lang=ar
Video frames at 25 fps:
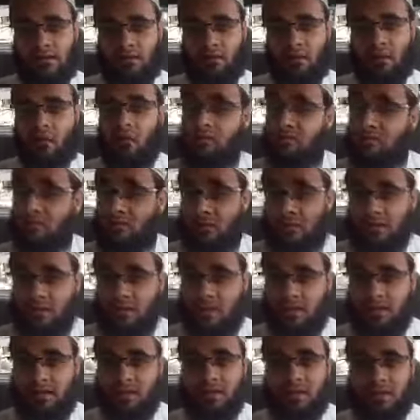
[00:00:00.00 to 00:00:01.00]
وهم
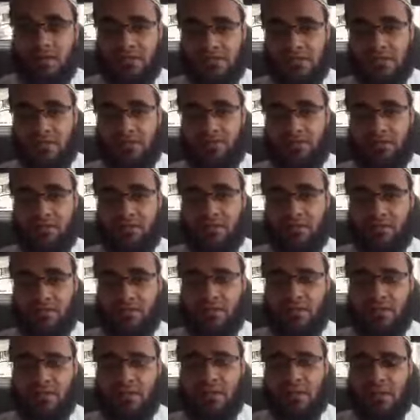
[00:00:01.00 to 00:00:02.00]
الإخوة
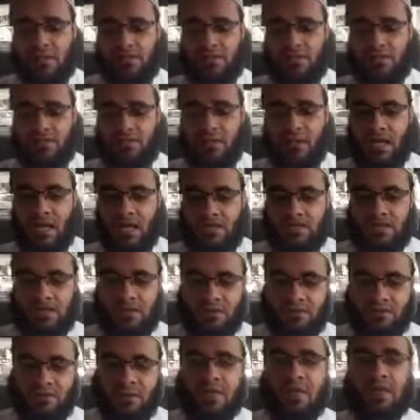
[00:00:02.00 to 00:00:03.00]
السلفيون أسأل الله عز
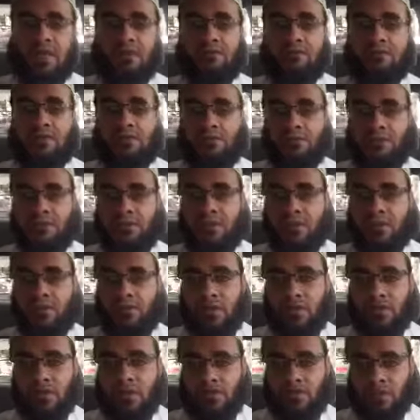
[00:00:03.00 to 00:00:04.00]
وجل أن يوفقهم
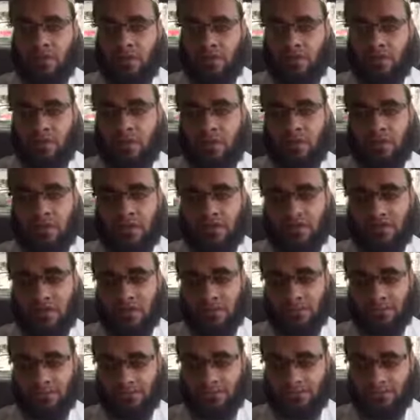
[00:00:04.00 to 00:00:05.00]
لما يحبه
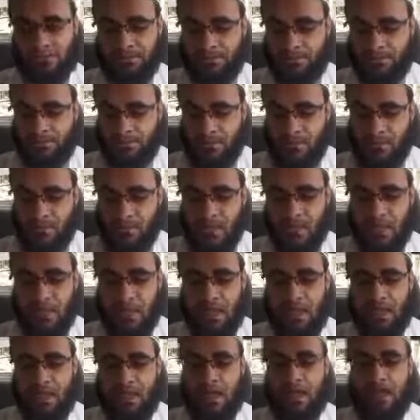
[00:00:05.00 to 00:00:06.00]
ويرضاه
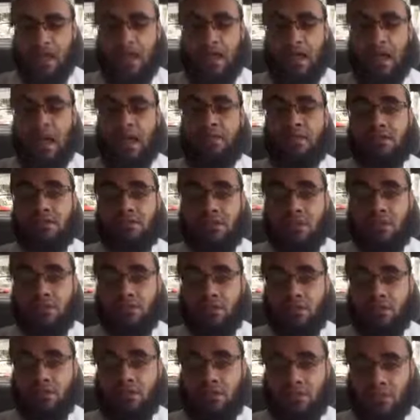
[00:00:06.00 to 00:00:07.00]
هذا
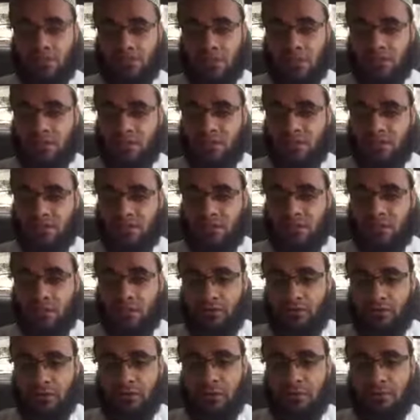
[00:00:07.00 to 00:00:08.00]
الشيخ بارك
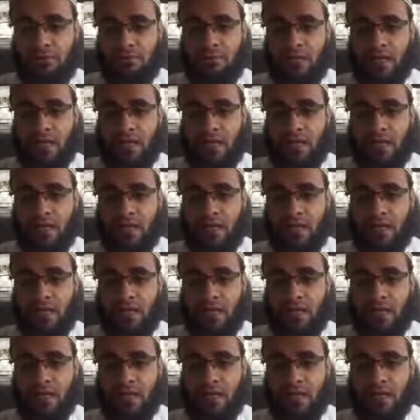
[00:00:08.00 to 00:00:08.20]
الله فيه